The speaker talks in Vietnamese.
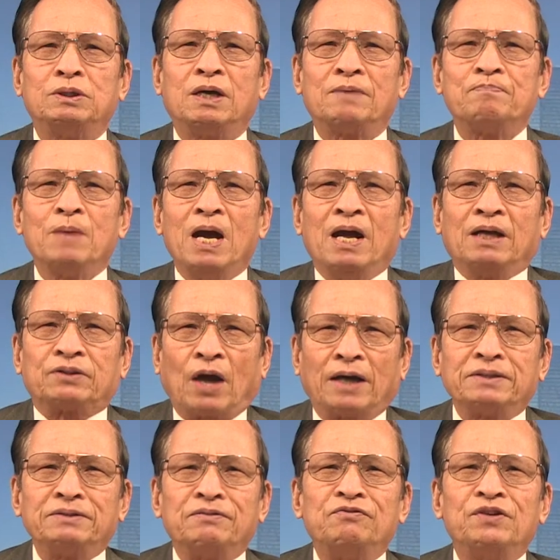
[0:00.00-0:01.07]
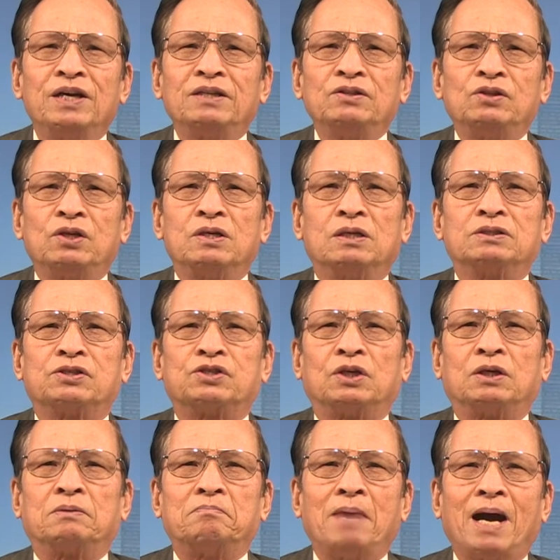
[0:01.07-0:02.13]
ương, thành viên thường
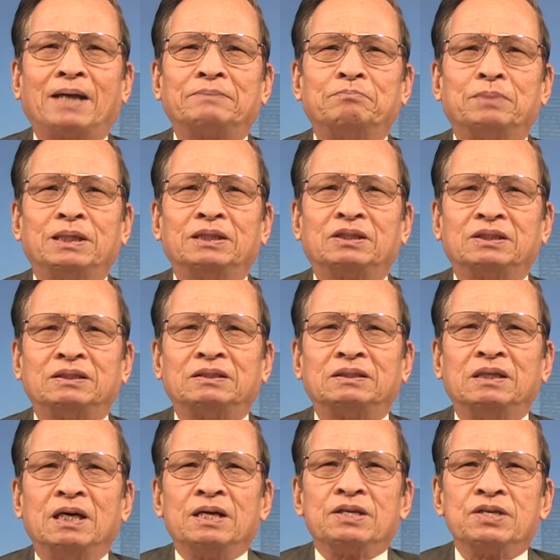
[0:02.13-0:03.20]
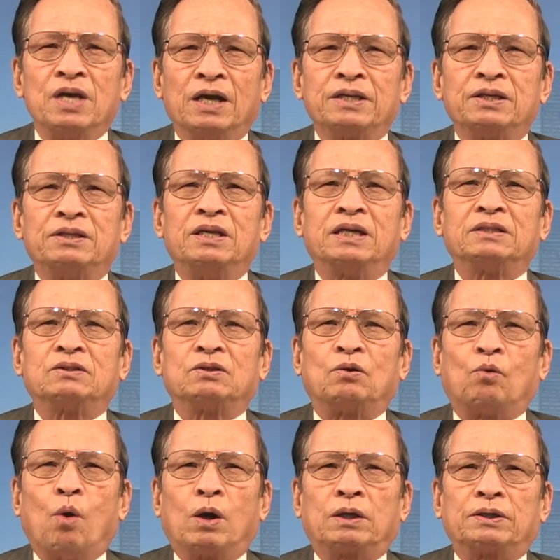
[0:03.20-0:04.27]
trực Ban Bí thư nhận định
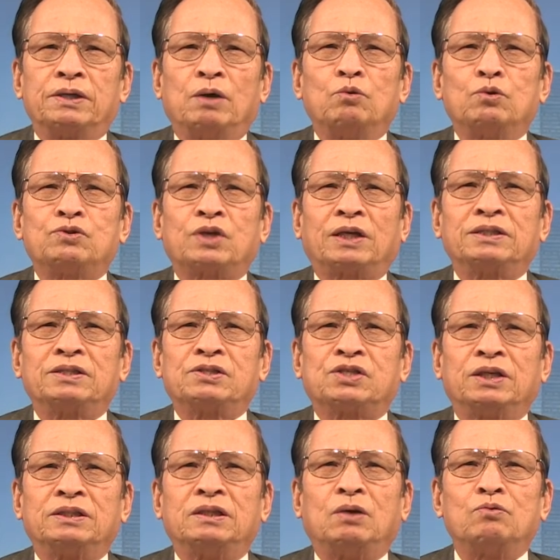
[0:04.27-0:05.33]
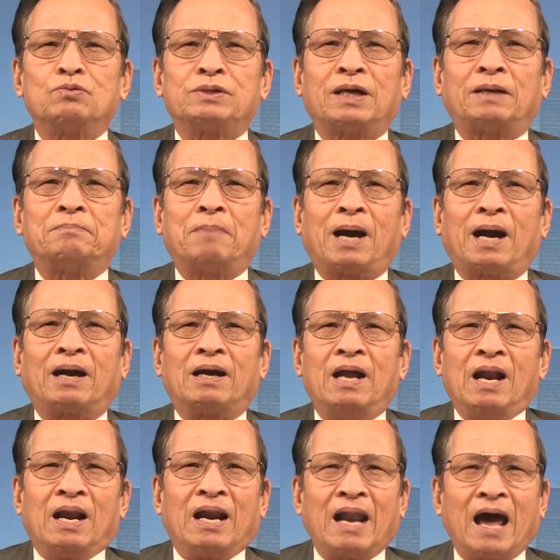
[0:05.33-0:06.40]
cuộc đấu tranh trên không gian mạng
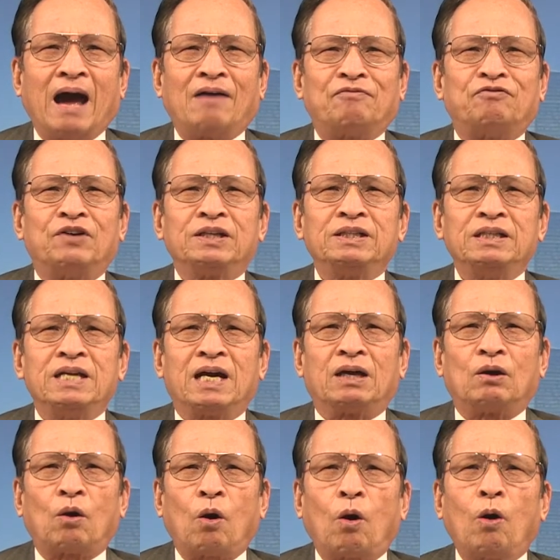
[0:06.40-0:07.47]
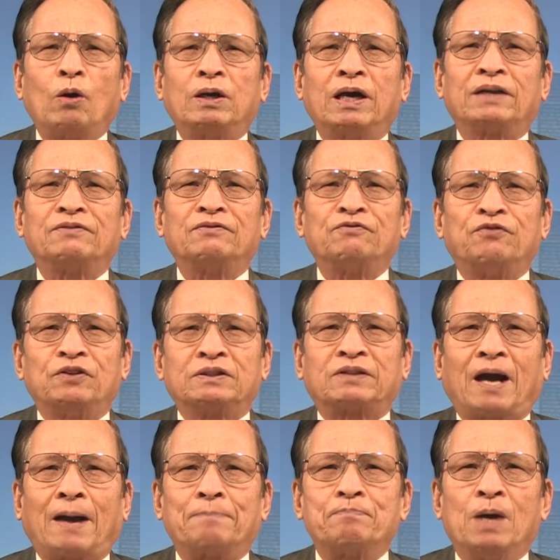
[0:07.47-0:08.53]
là vấn đề khó khăn phức
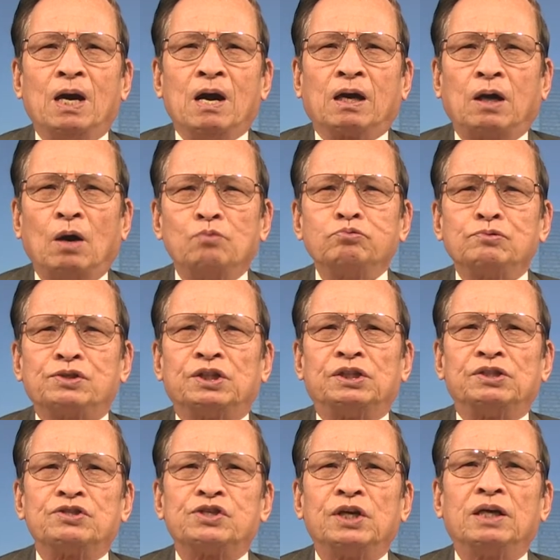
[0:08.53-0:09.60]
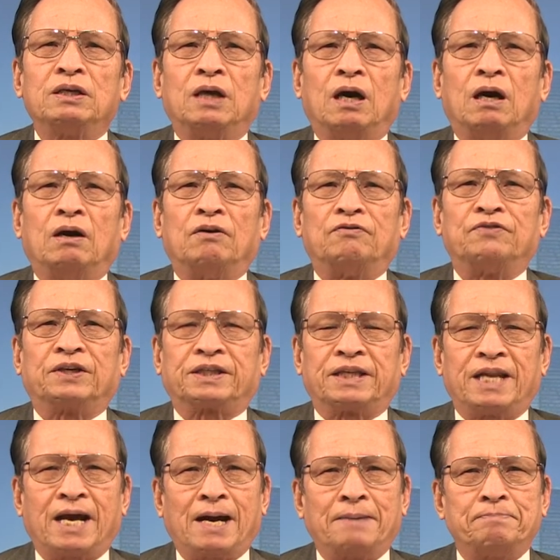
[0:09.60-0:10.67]
tạp, không chỉ riêng ở Việt
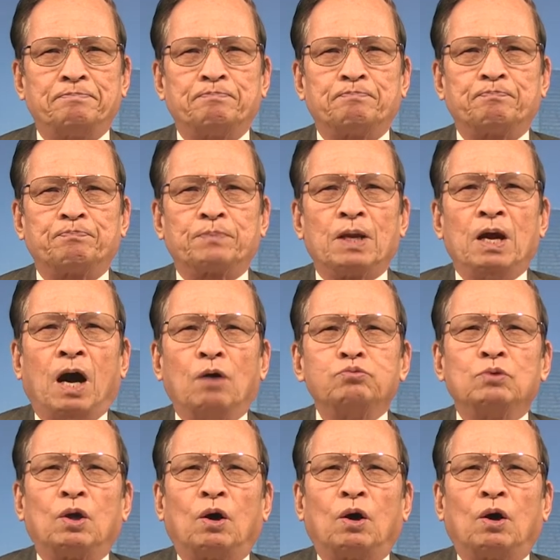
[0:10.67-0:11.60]
Nam. Ông